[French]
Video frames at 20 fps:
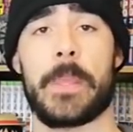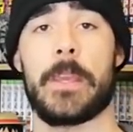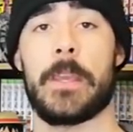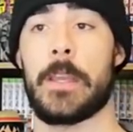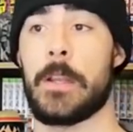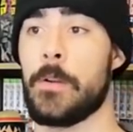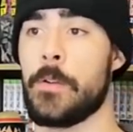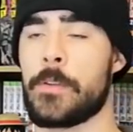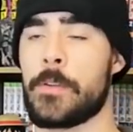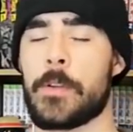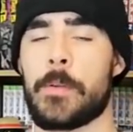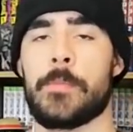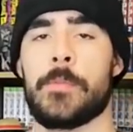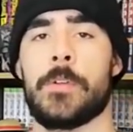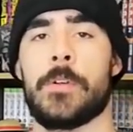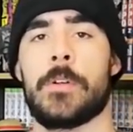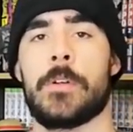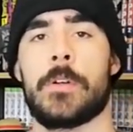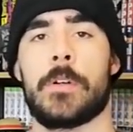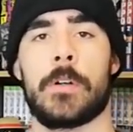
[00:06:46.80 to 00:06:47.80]
et le tome
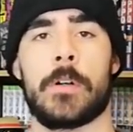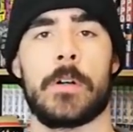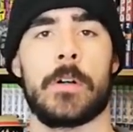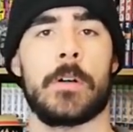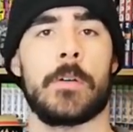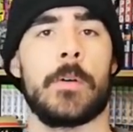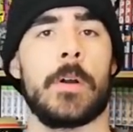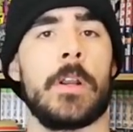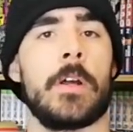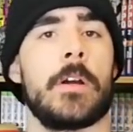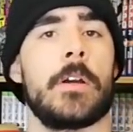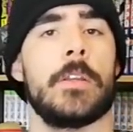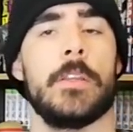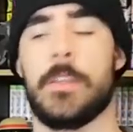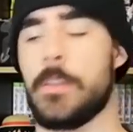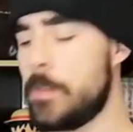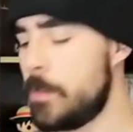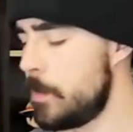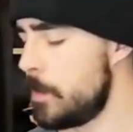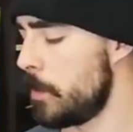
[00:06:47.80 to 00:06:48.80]
2, voilà,
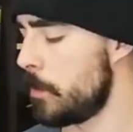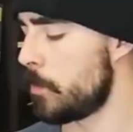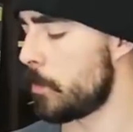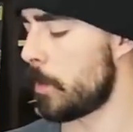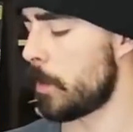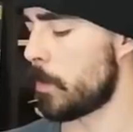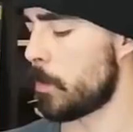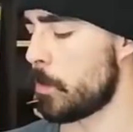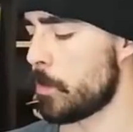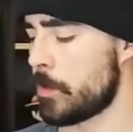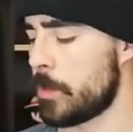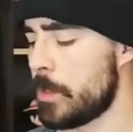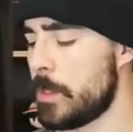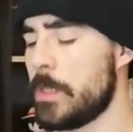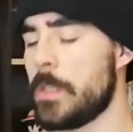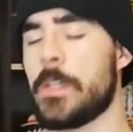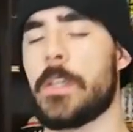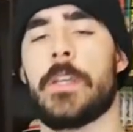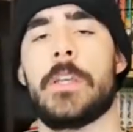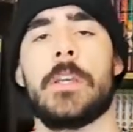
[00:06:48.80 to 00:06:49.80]
ils s'y sont
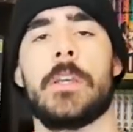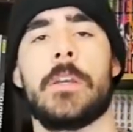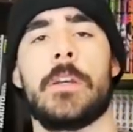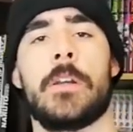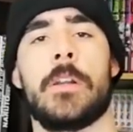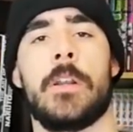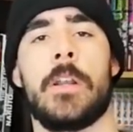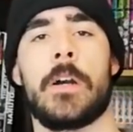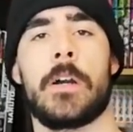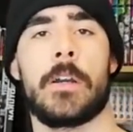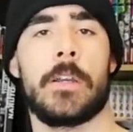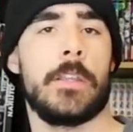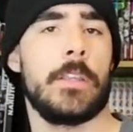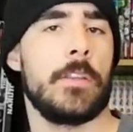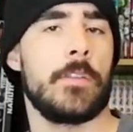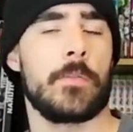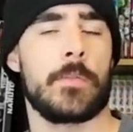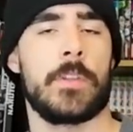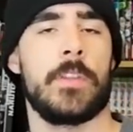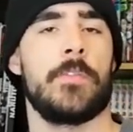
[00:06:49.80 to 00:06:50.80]
accrochés et là,
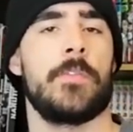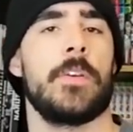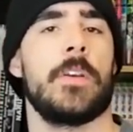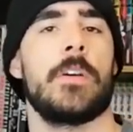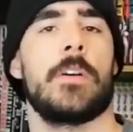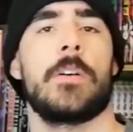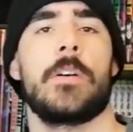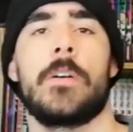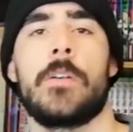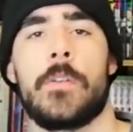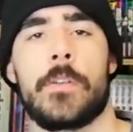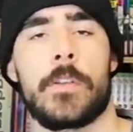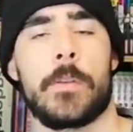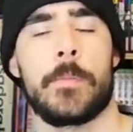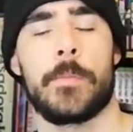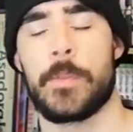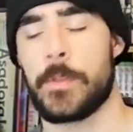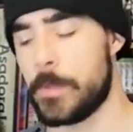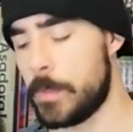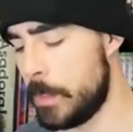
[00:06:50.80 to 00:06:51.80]
ils ont kiffé le
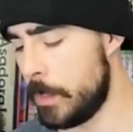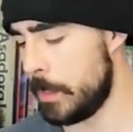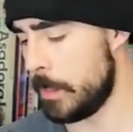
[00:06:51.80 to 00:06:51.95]
tome 2.